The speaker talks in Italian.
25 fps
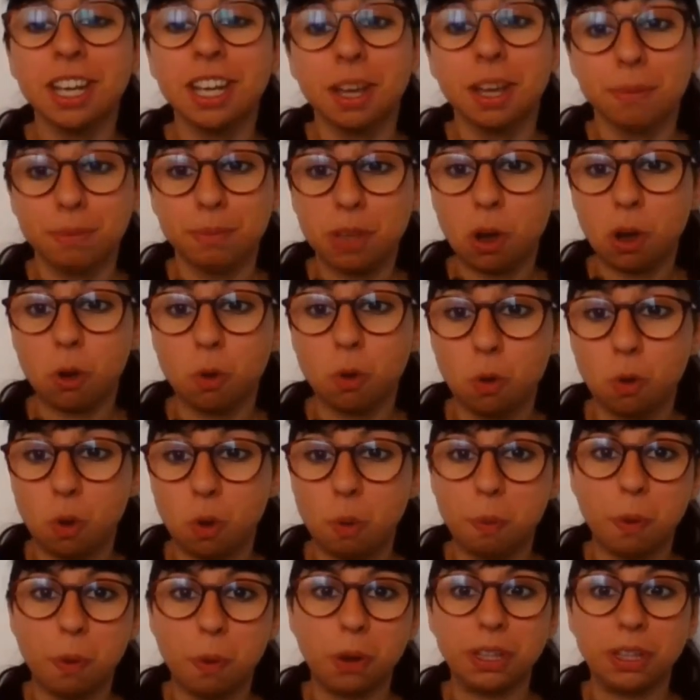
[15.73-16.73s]
mi
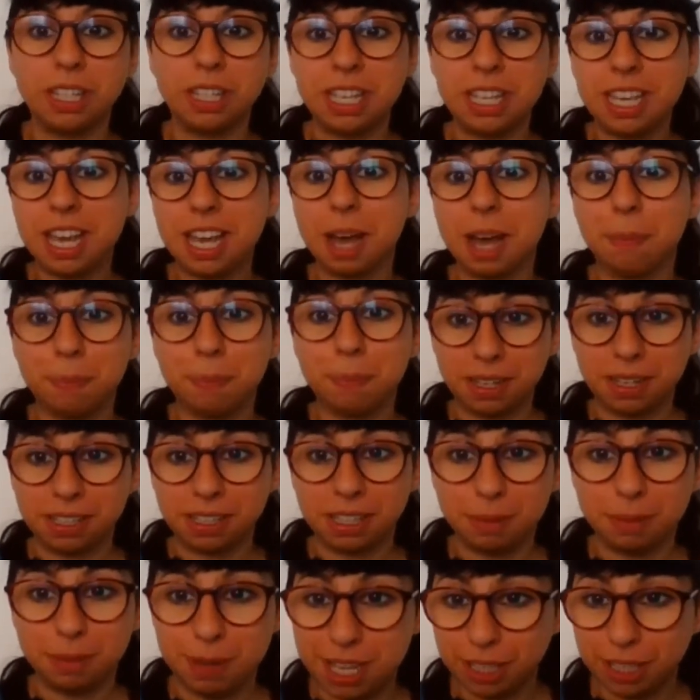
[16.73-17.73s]
occupo di
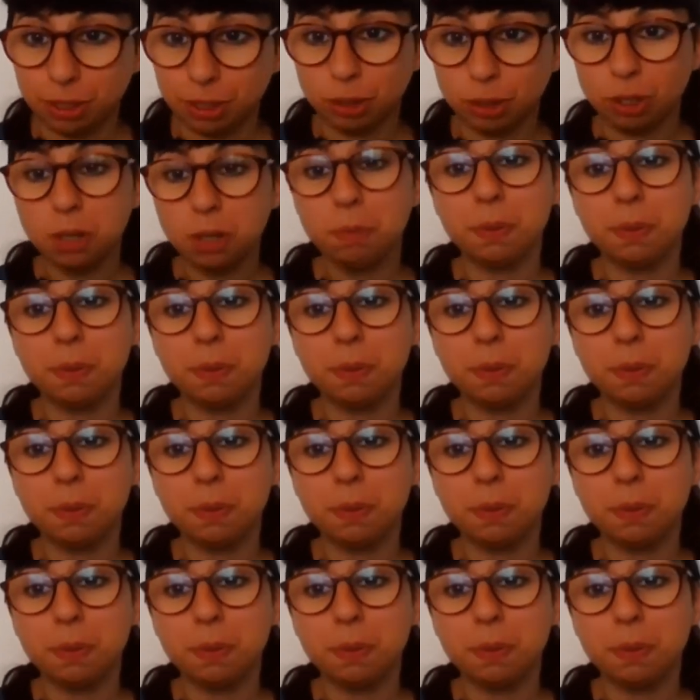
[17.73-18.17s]
apprendimento